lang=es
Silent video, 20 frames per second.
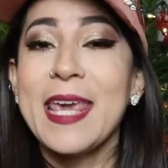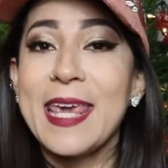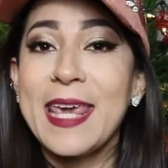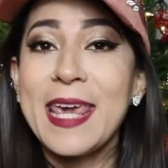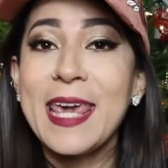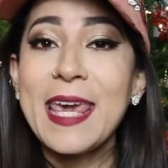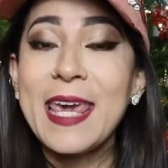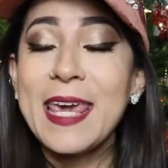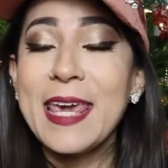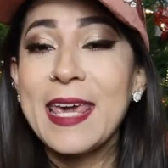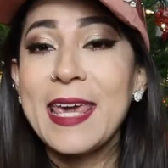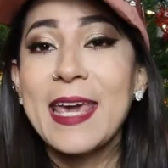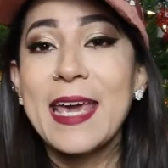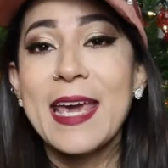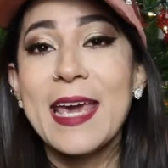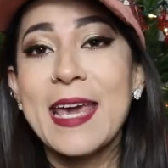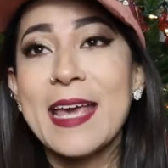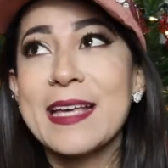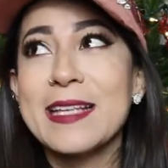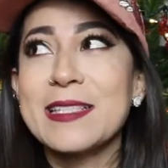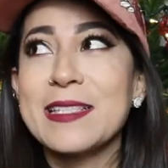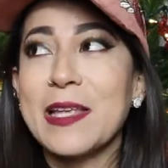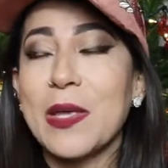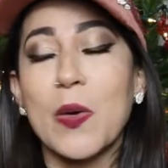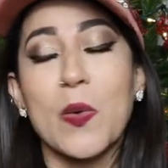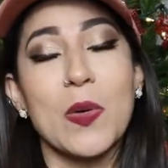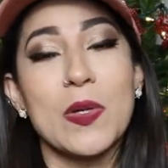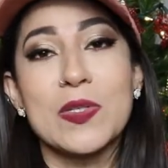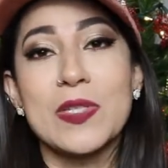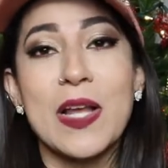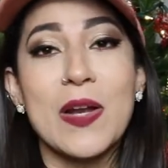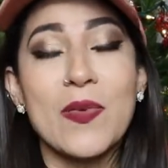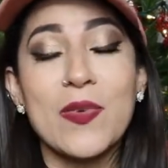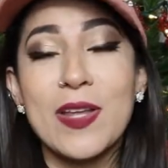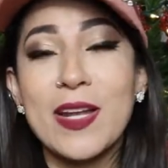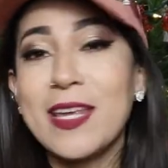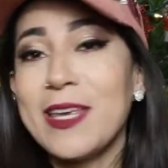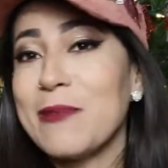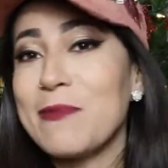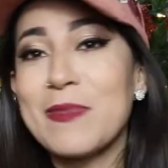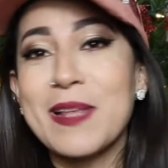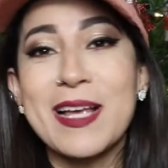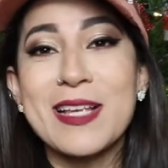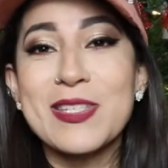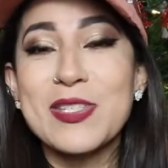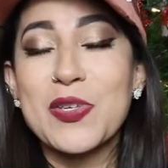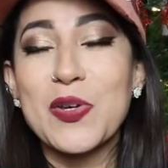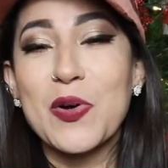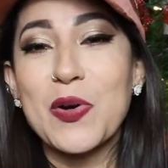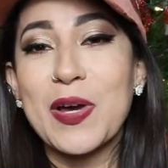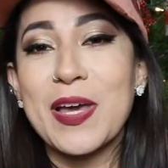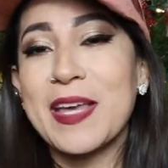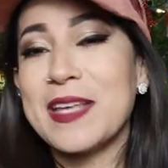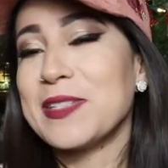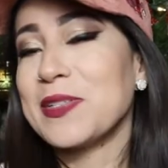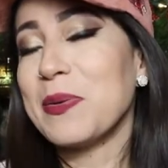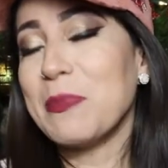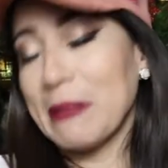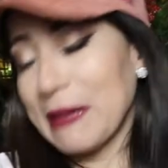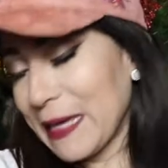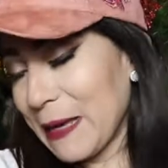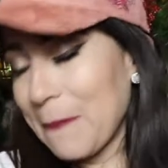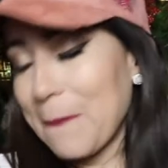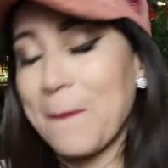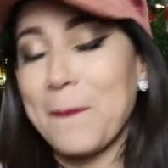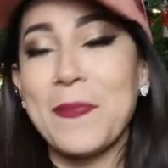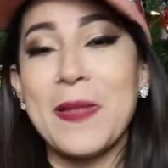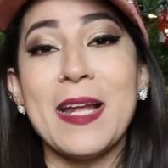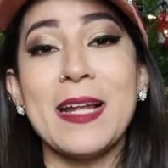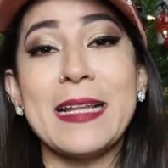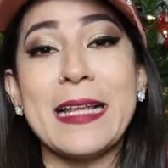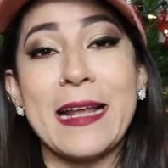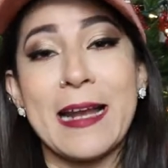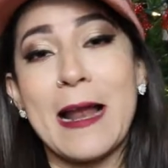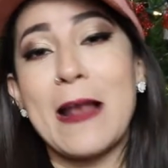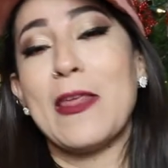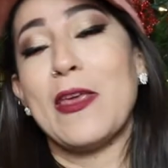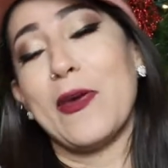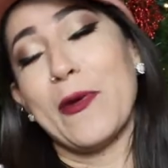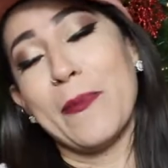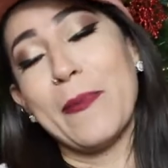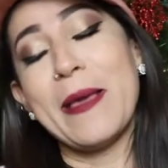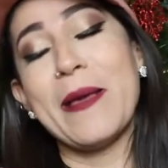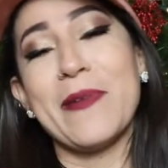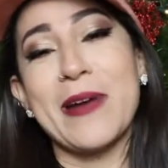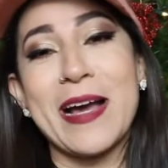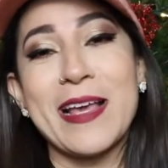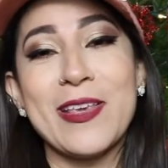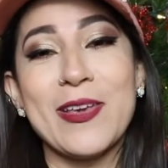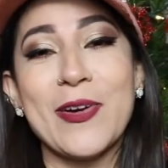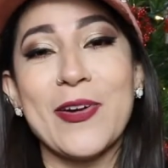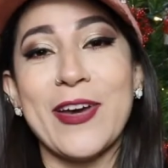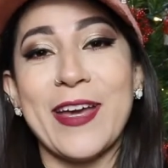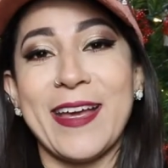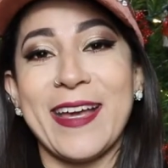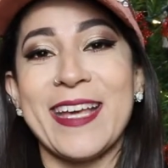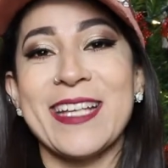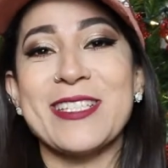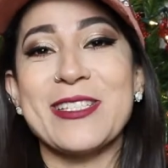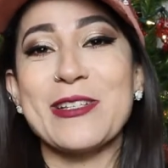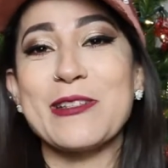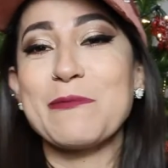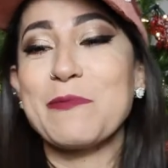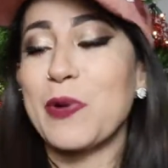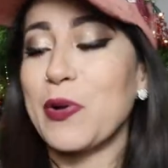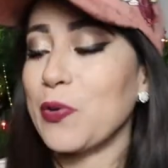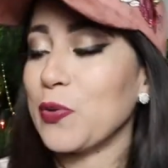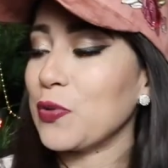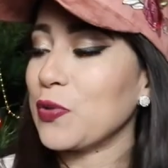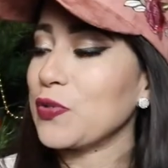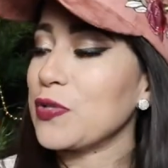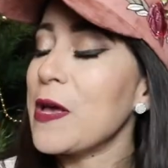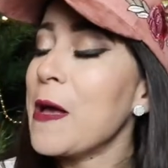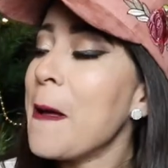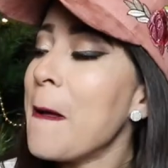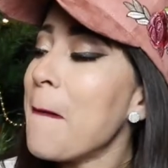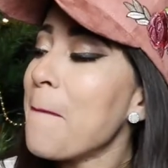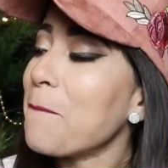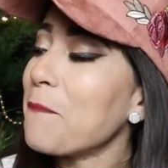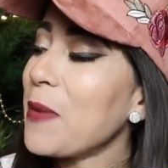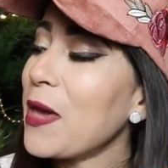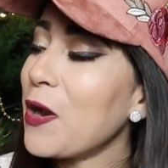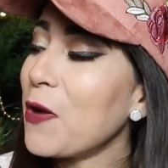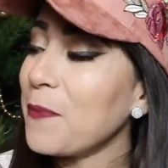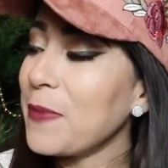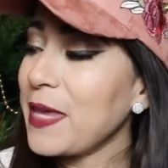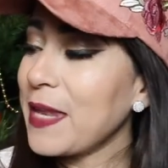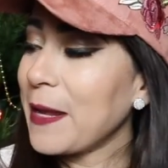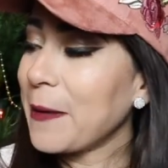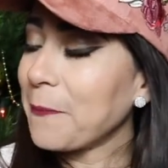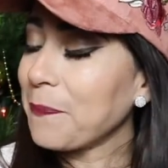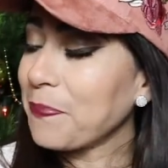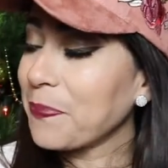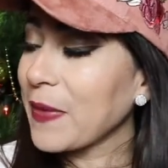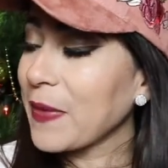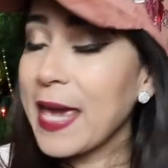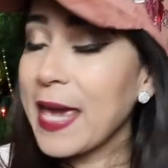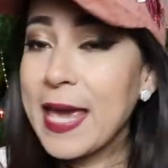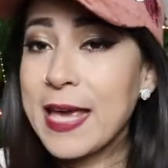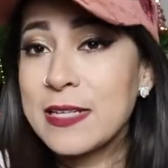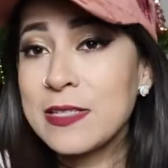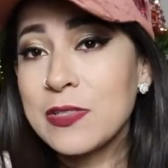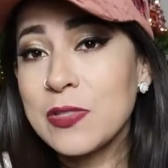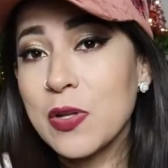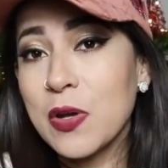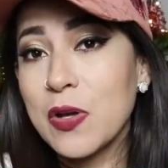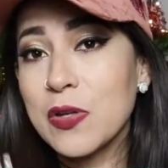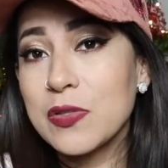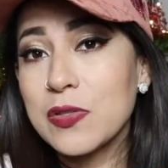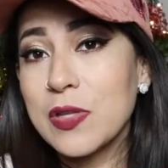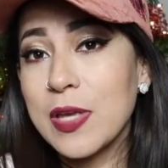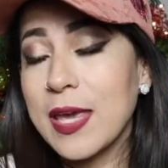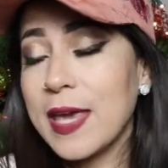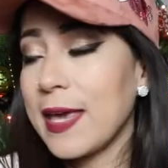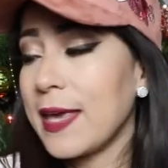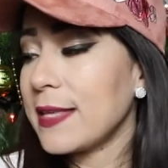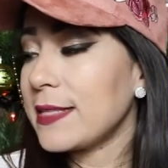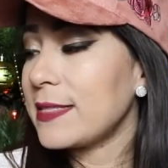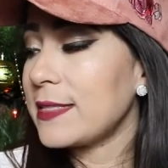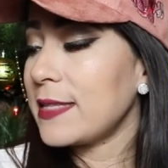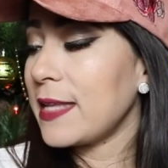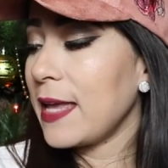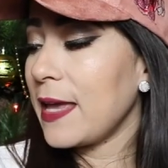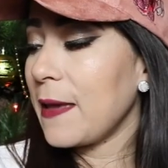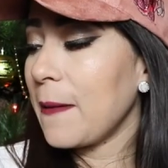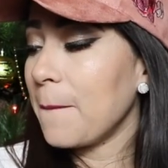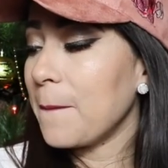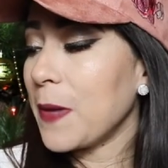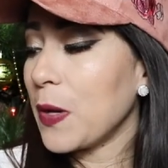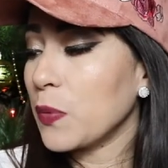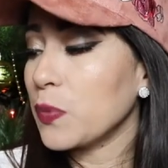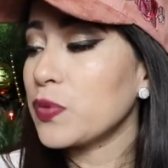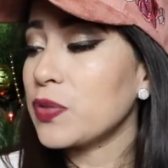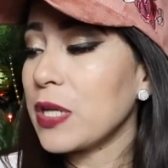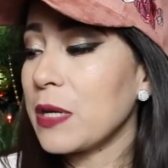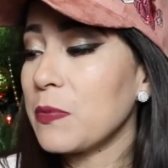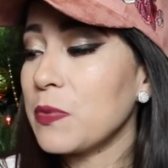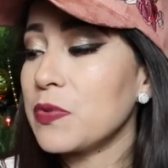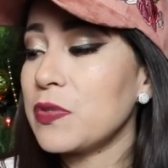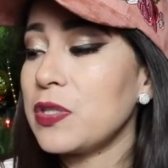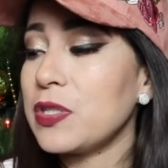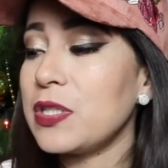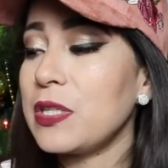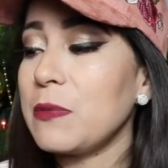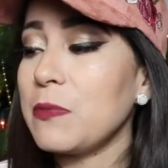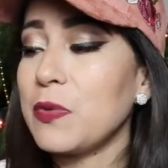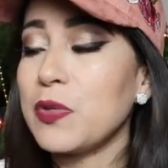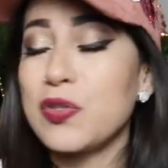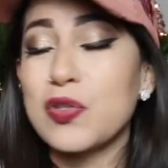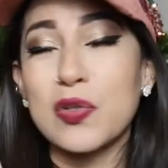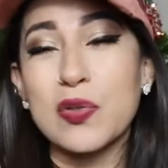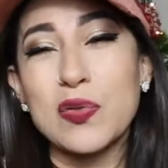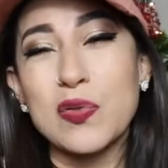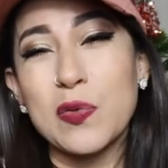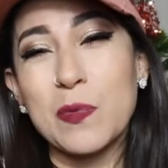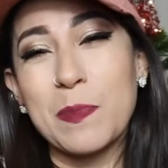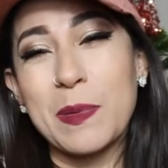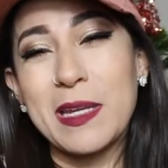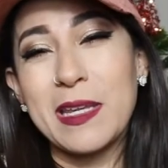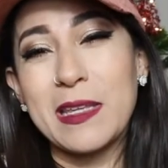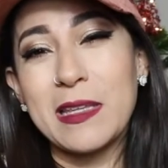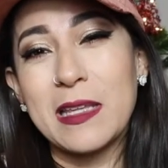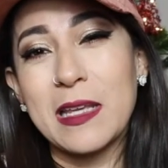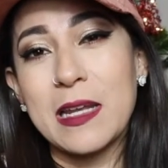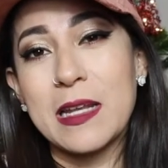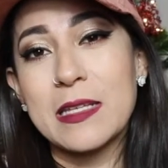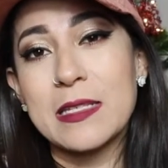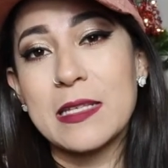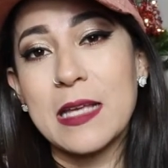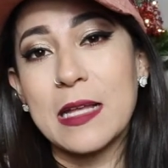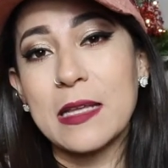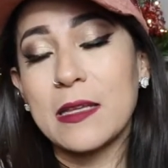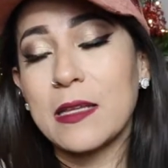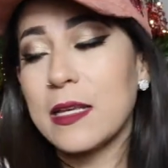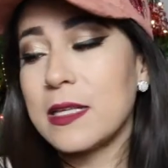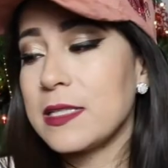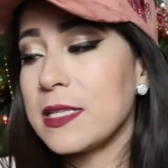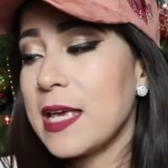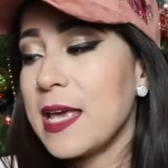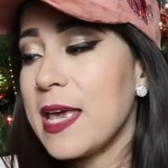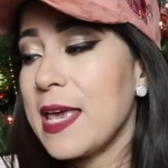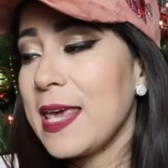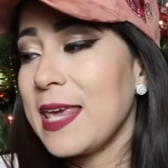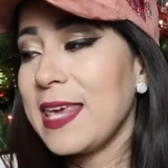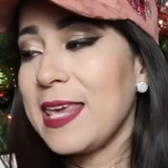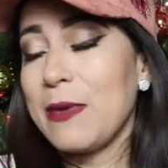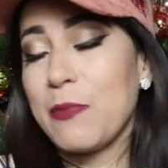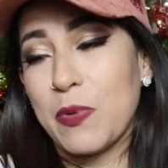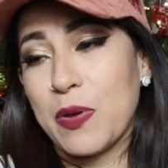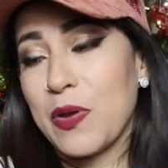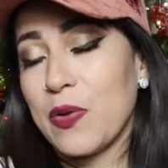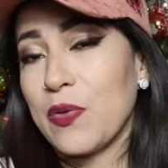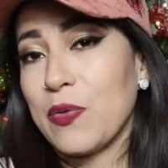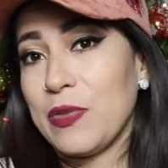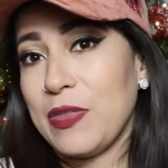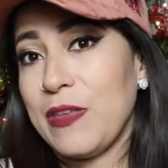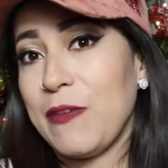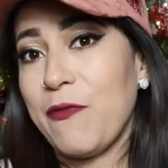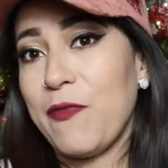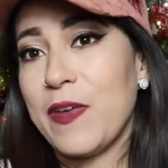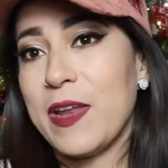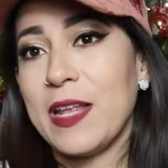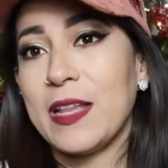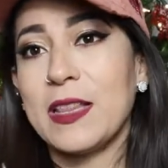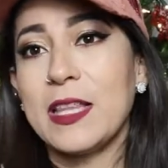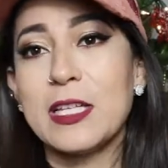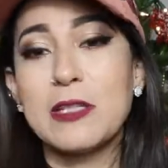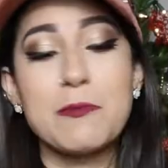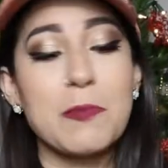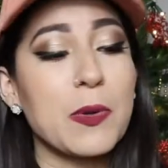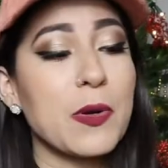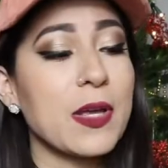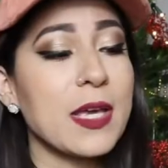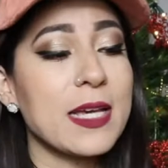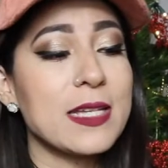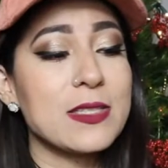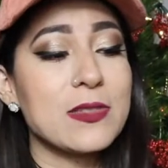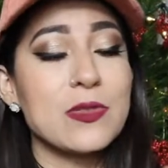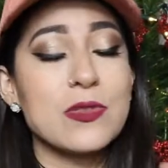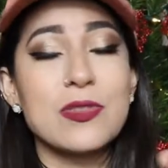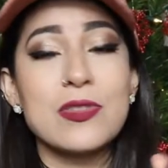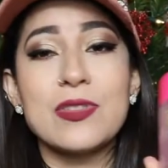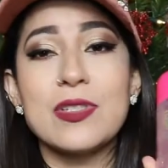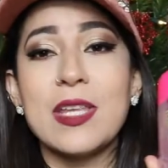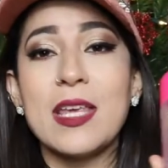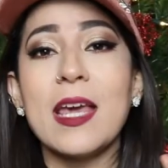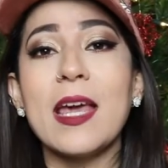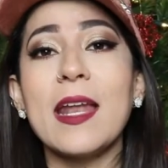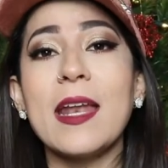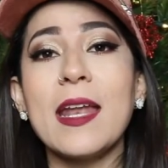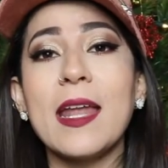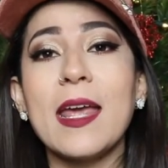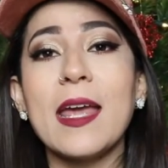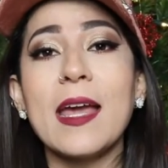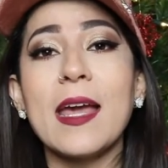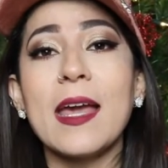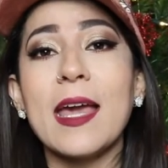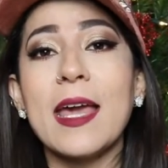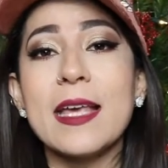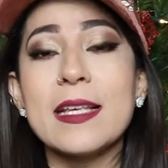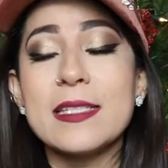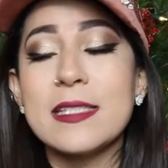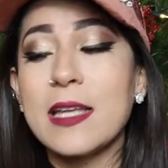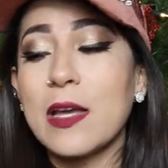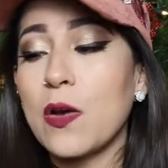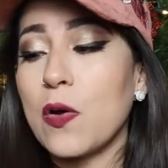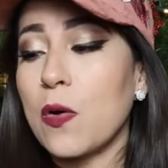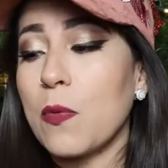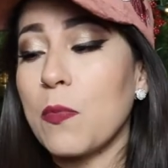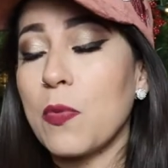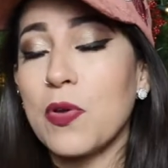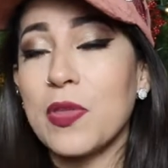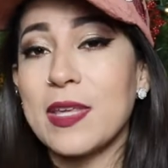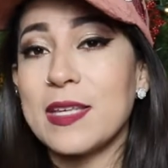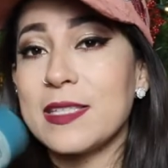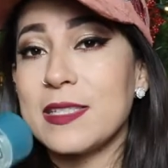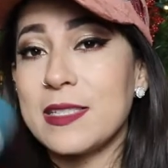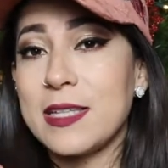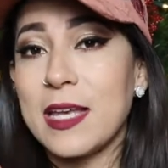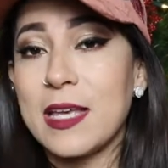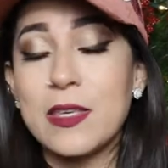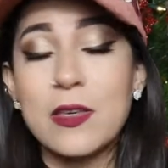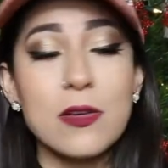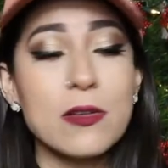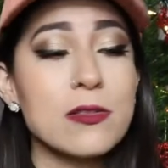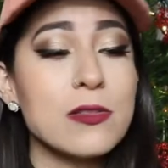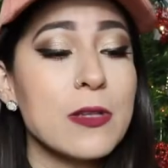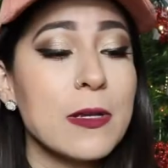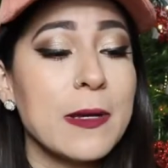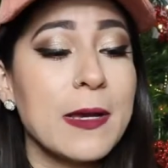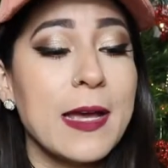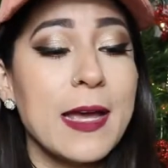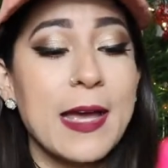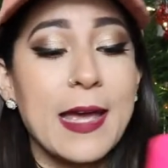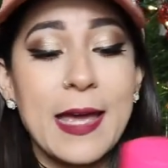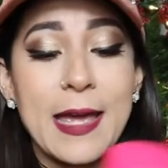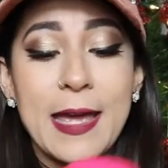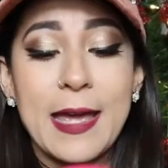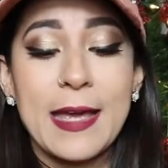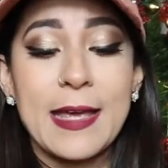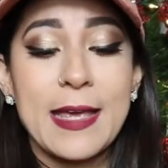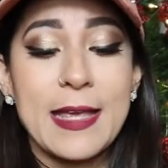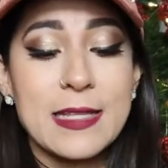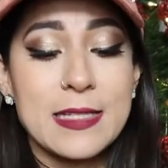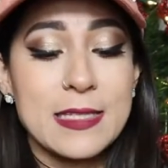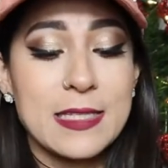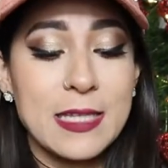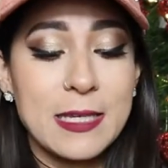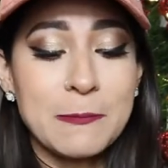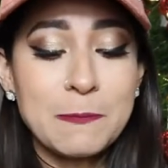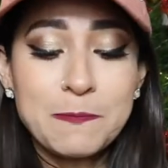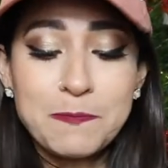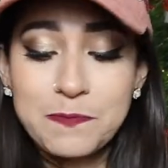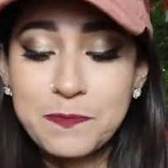Y este, cuando salgo del gimnasio es como que literal, yo me baño en estos productos. Pero miren, estos este, me gustan muchísimo y son súper interesantes y bueno, diferentes porque estos tienen este como destellos en, sí.